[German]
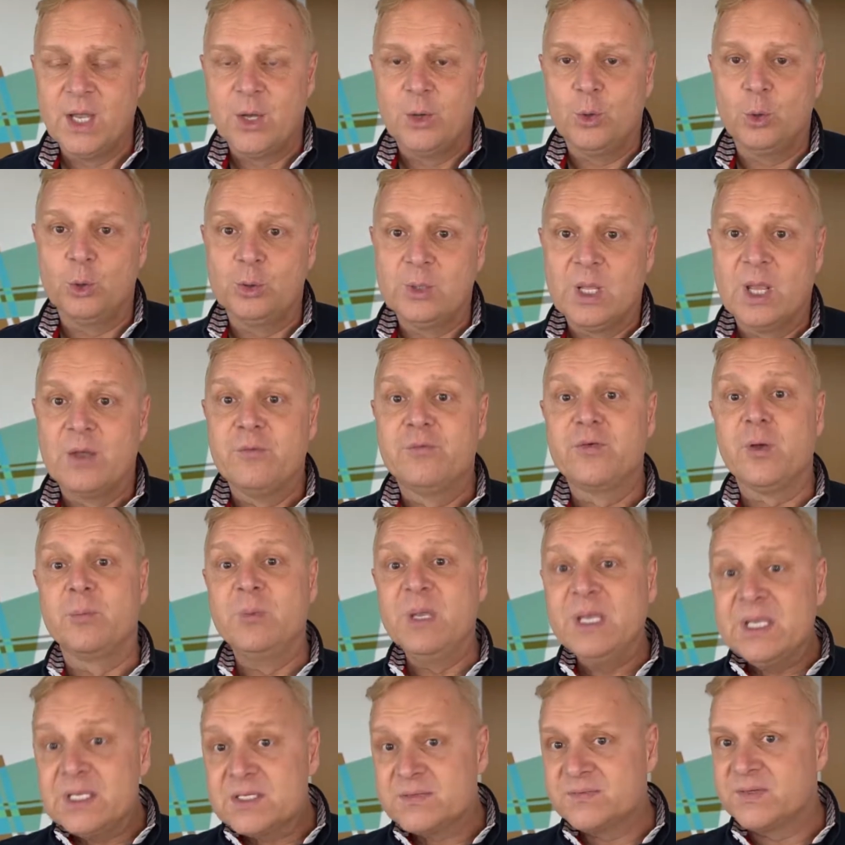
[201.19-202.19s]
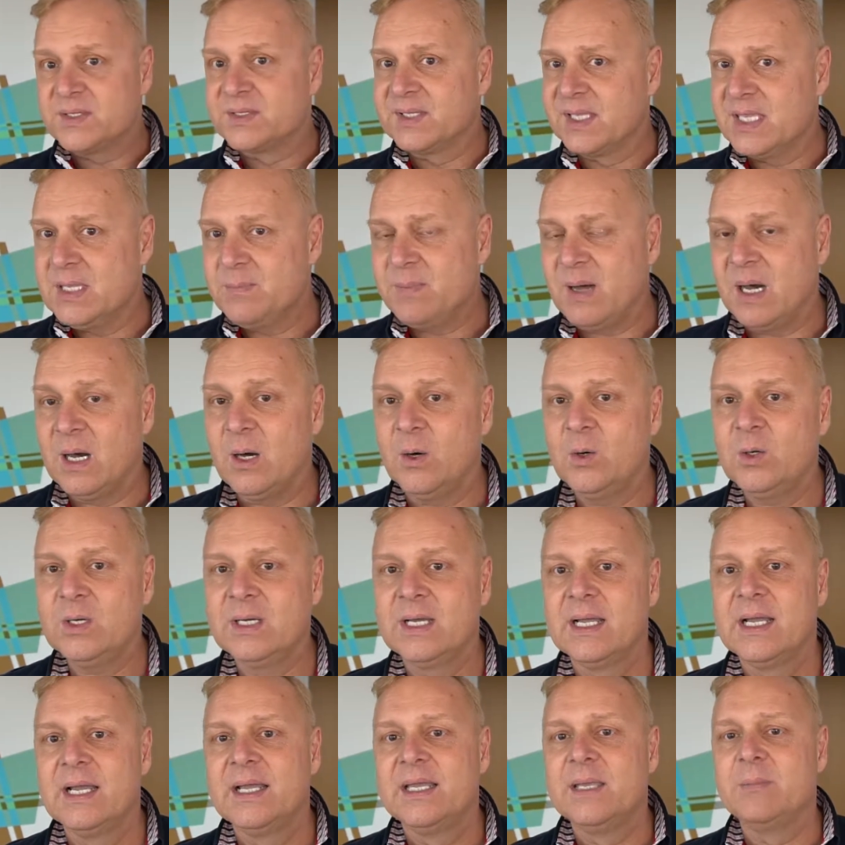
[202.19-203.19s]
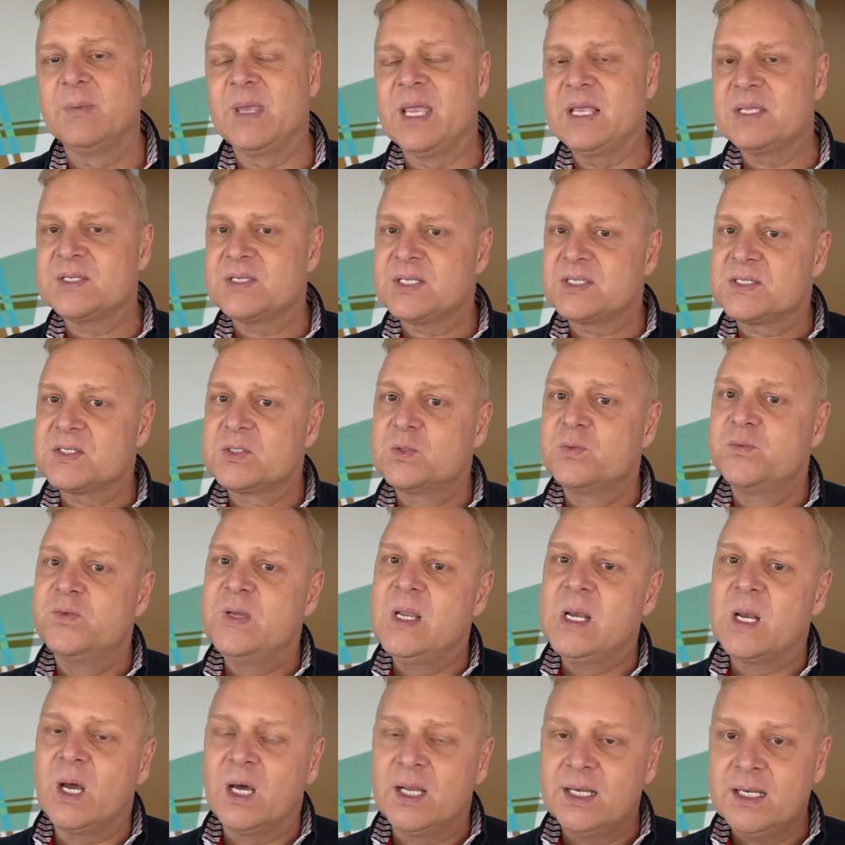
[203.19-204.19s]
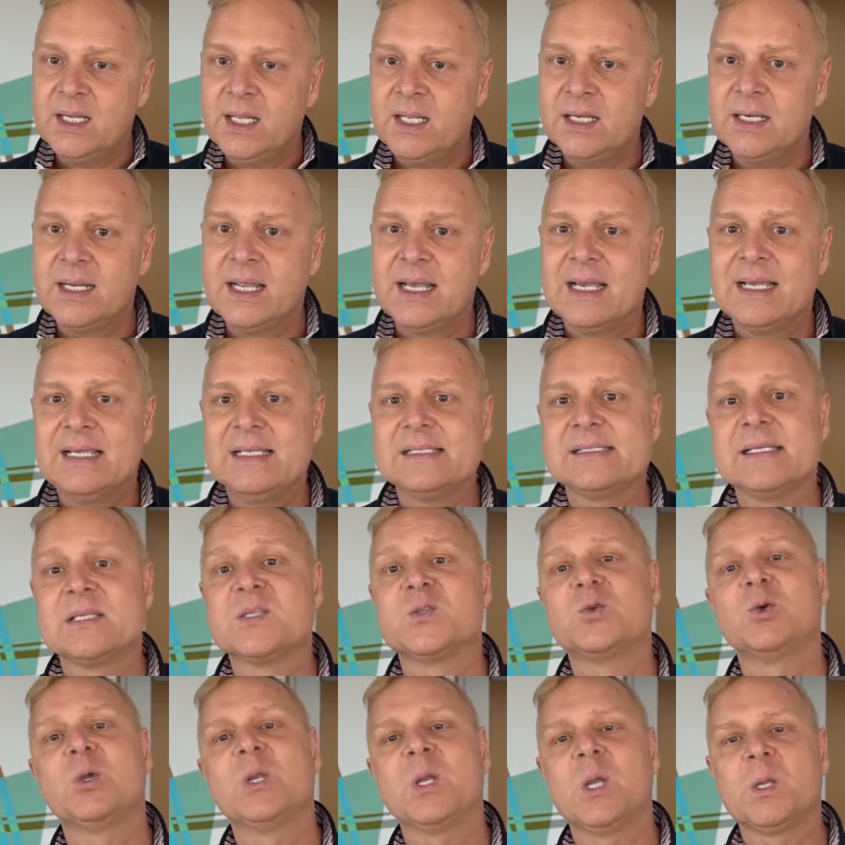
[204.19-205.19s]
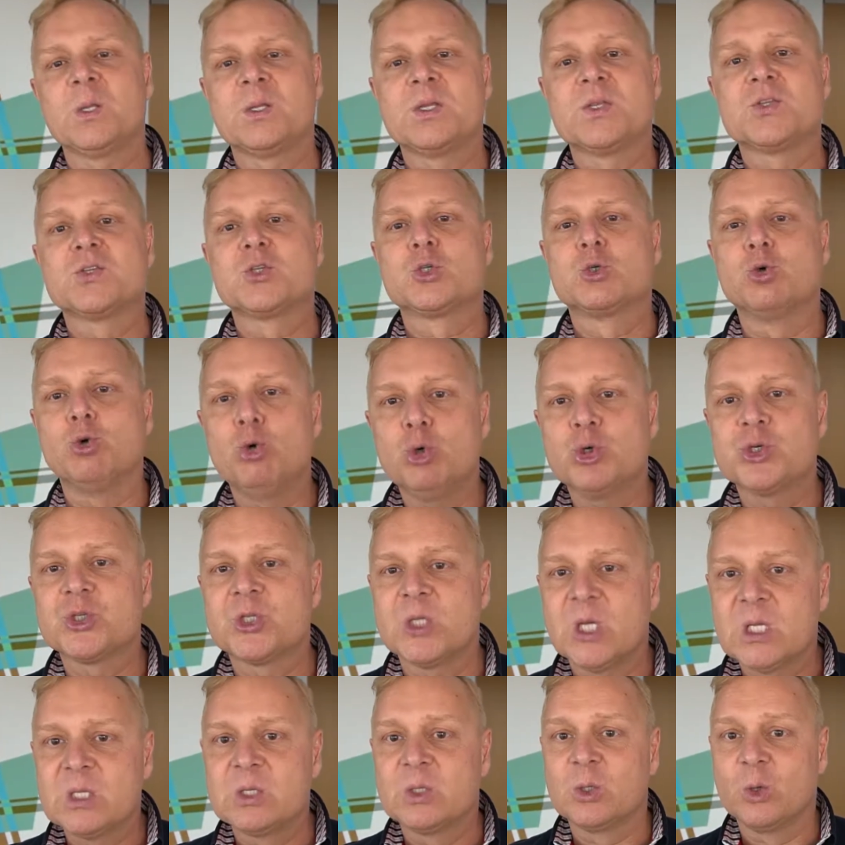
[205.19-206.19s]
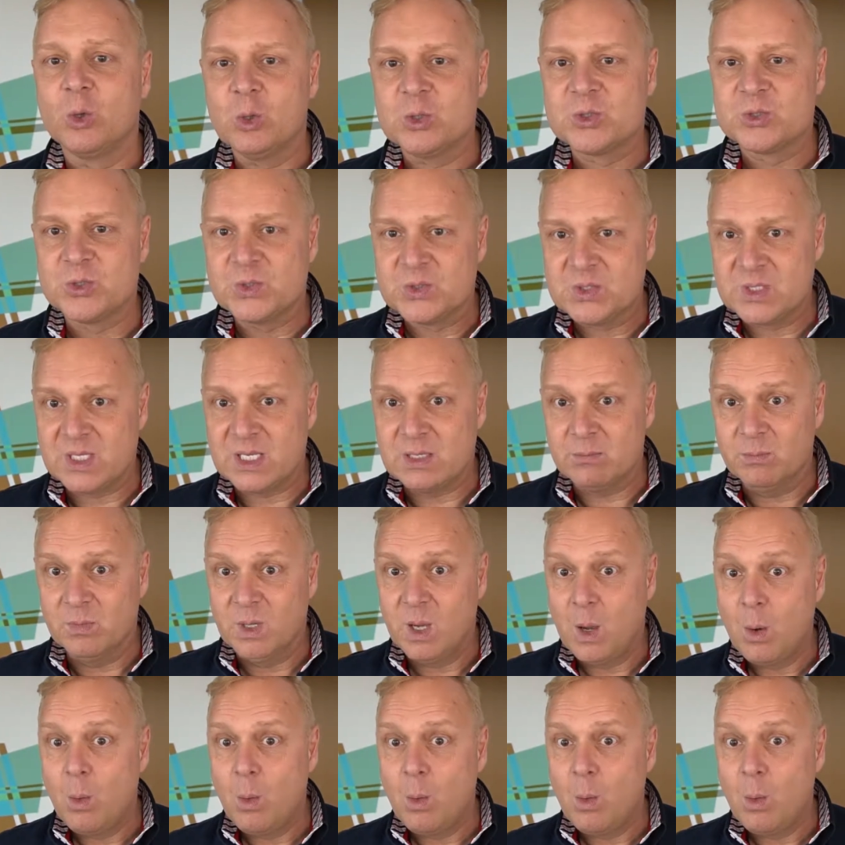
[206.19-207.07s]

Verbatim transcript: Und für mich ist Vertrieb auch, im Gegensatz zu vielen anderen, ist ein sogenanntes Sog statt Drucksystem.